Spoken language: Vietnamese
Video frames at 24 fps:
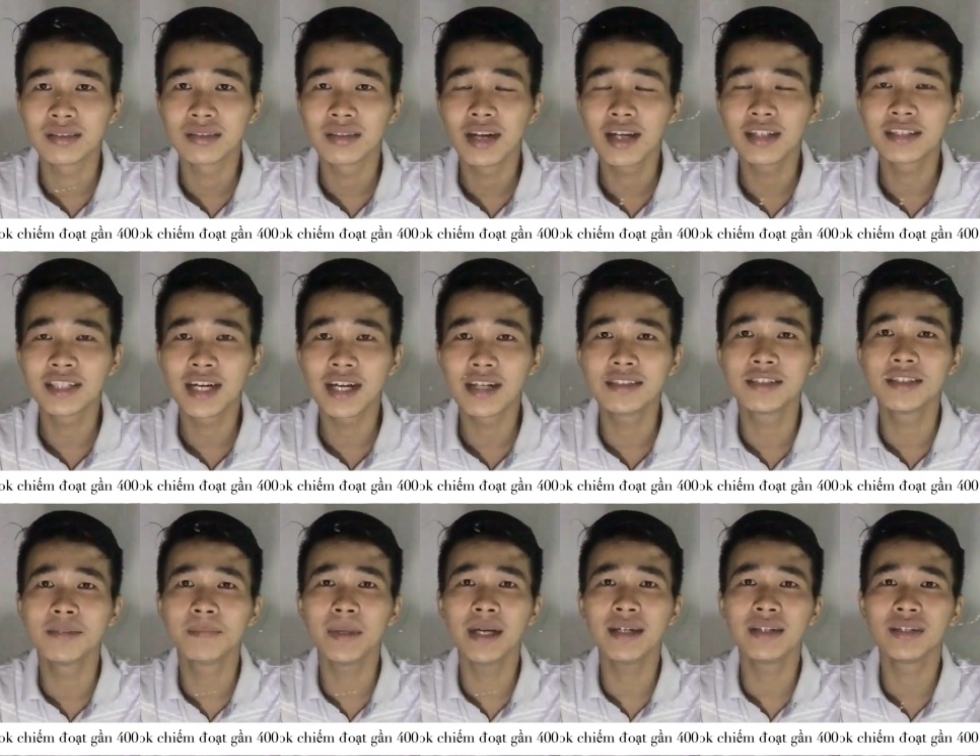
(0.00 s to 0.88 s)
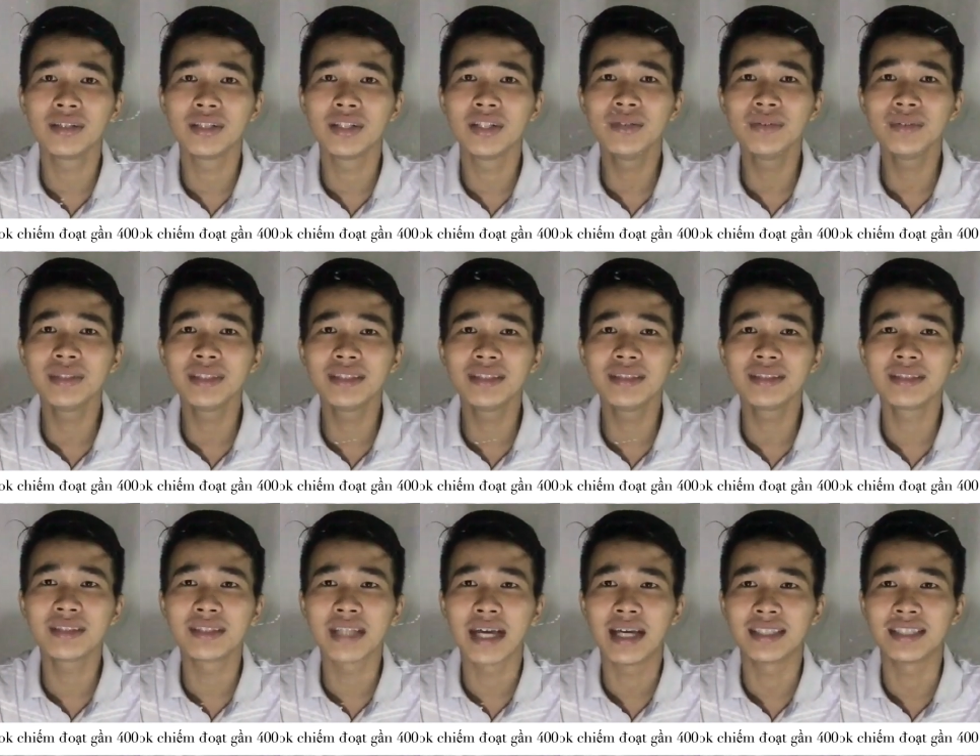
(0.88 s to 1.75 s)
trơ trơ trước mắt nếu như
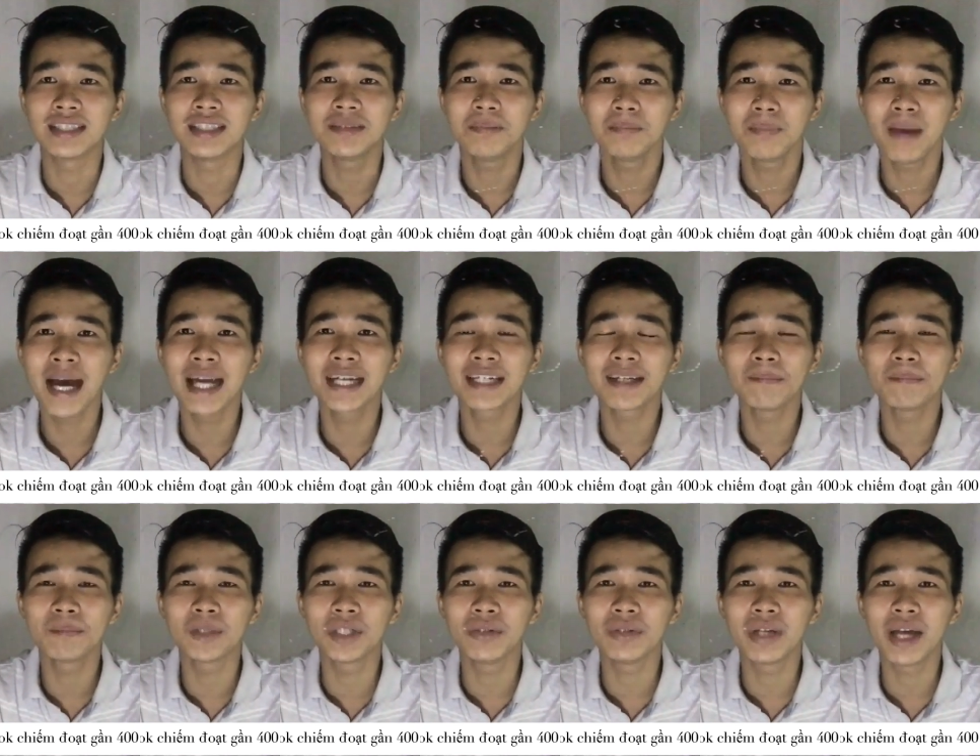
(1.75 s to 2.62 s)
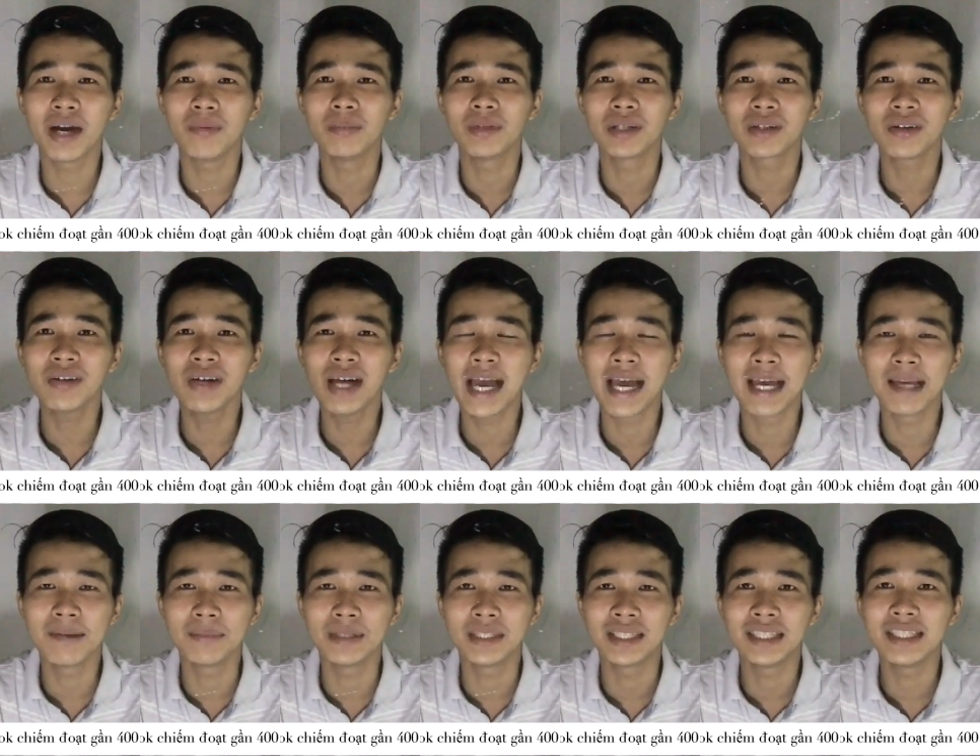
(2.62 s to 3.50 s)
thật sự 300 triệu đồng mà có
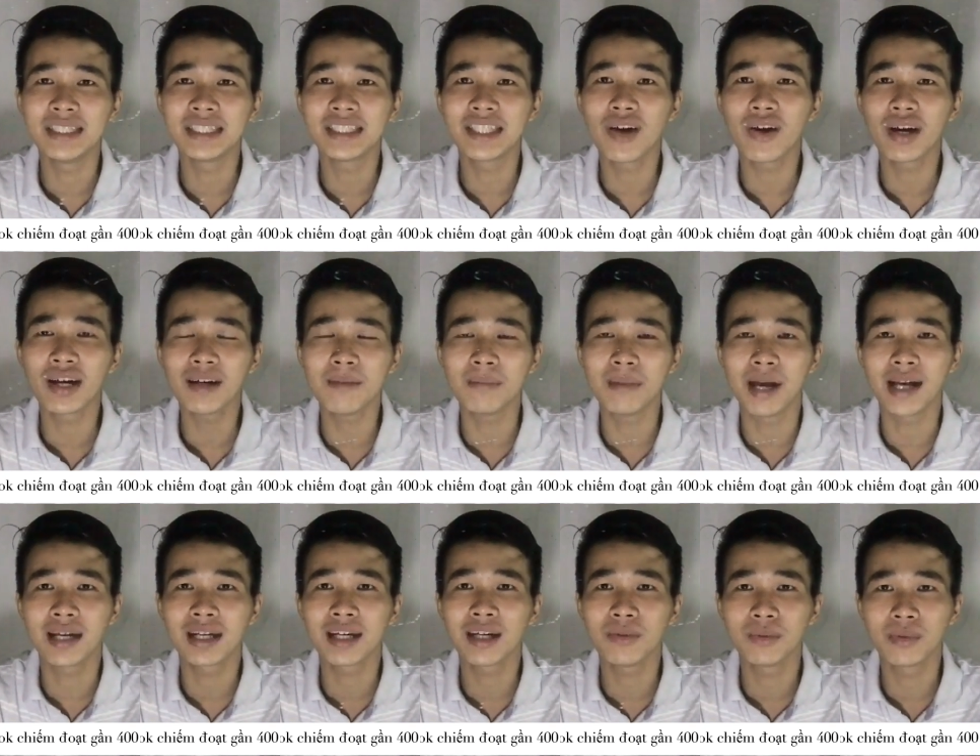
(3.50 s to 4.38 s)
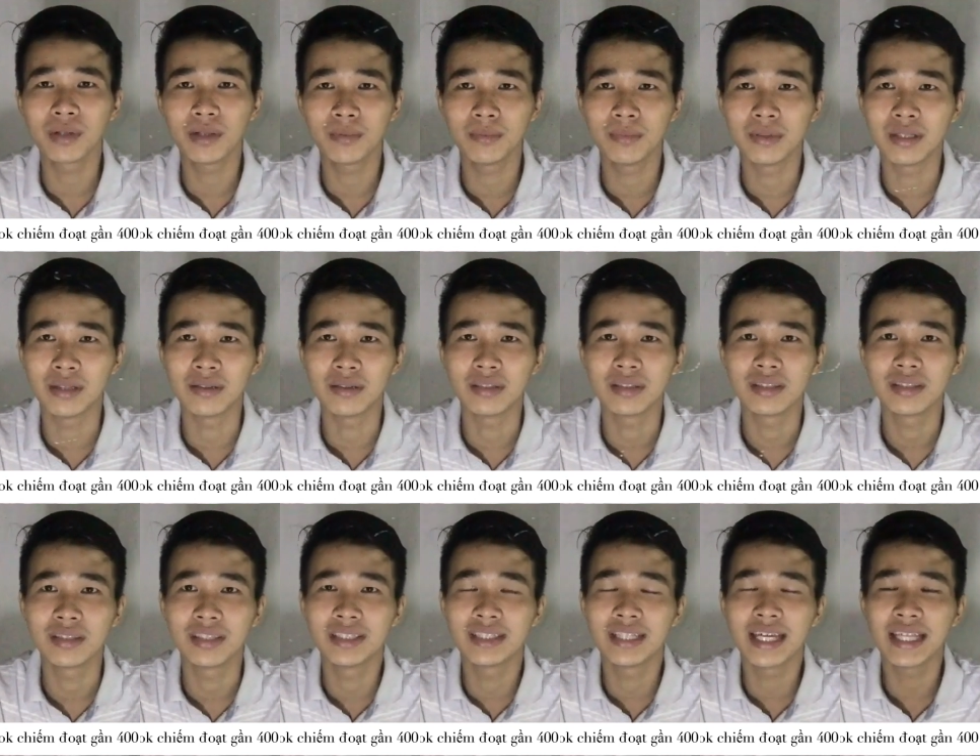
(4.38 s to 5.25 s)
ai mà đi cho các bạn không không mà
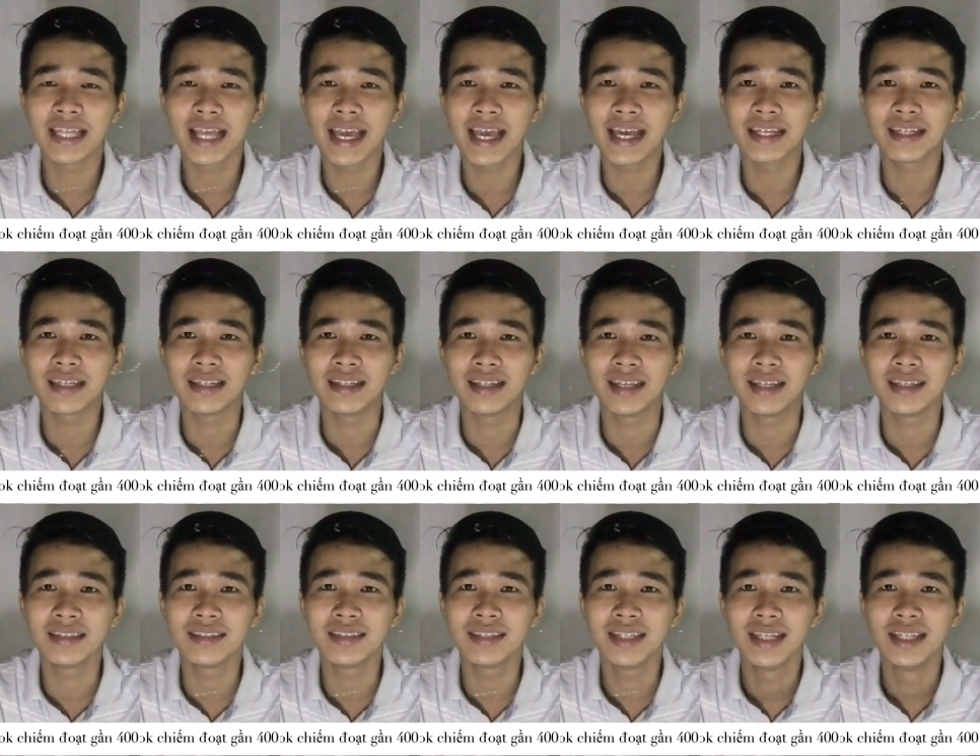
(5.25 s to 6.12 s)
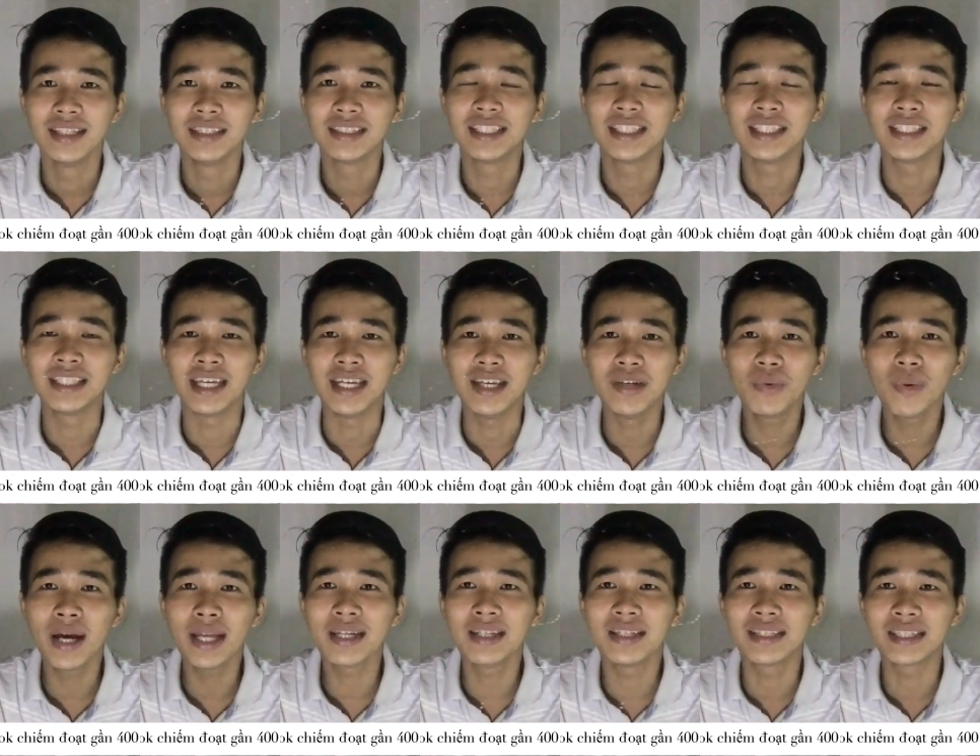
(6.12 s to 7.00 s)
như anh A này lại suy nghĩ
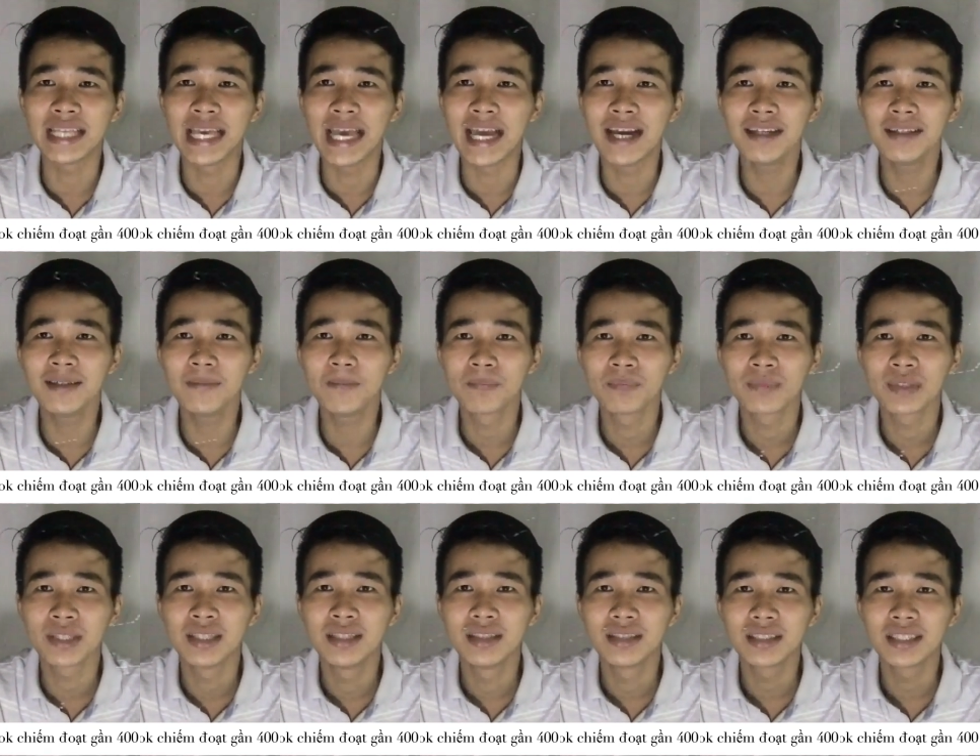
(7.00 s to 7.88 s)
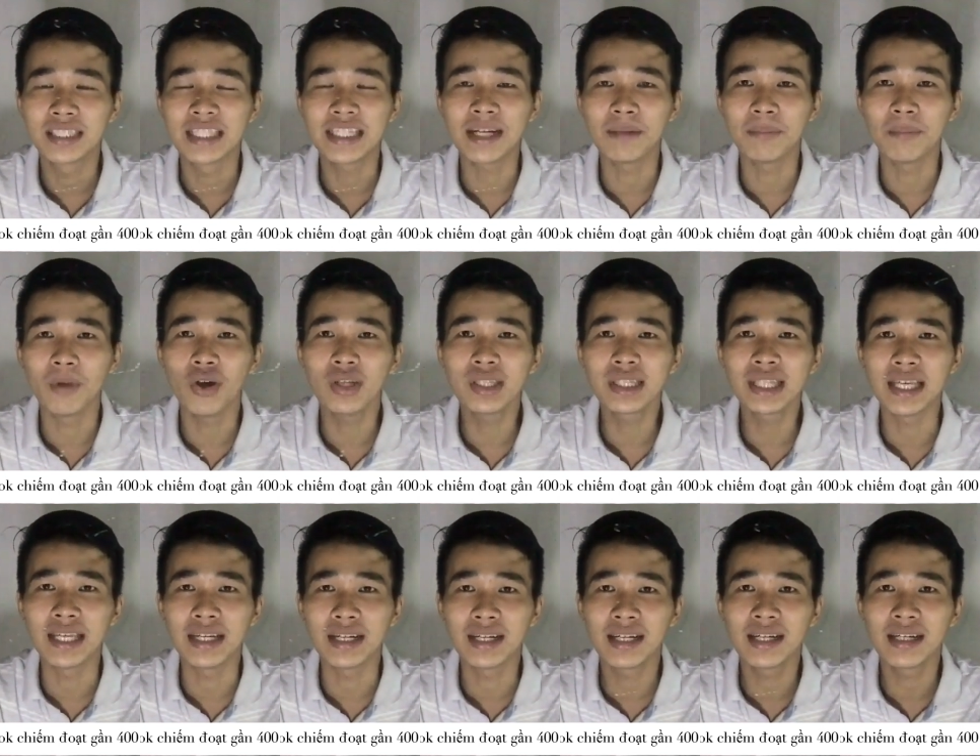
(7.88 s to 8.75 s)
quá đơn giản chỉ cần bỏ
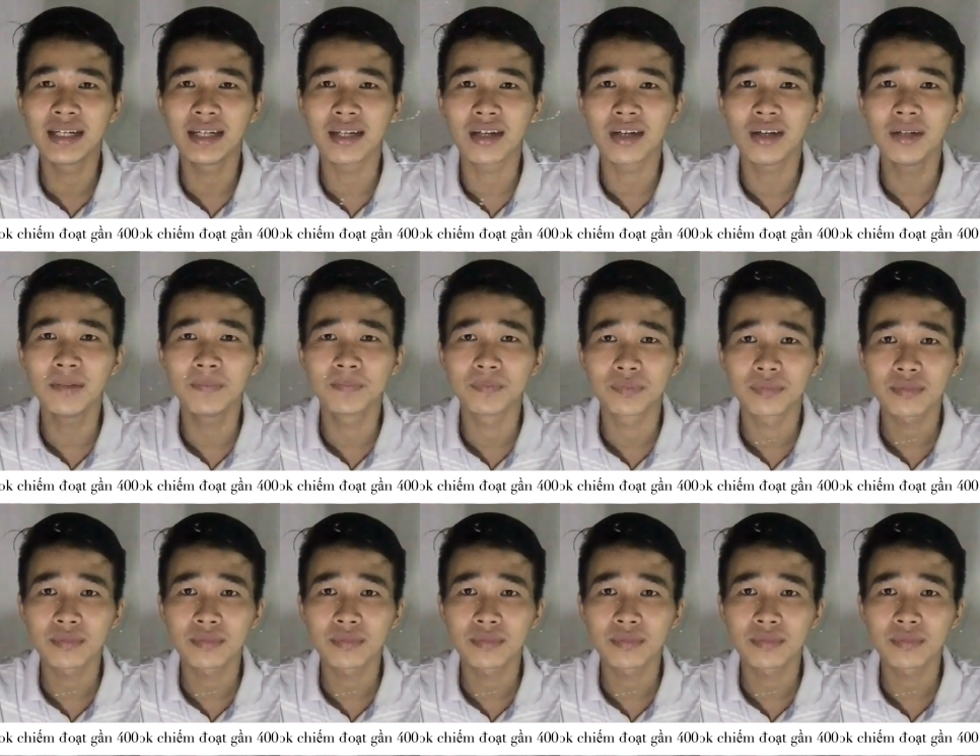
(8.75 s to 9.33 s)
tiền ra là có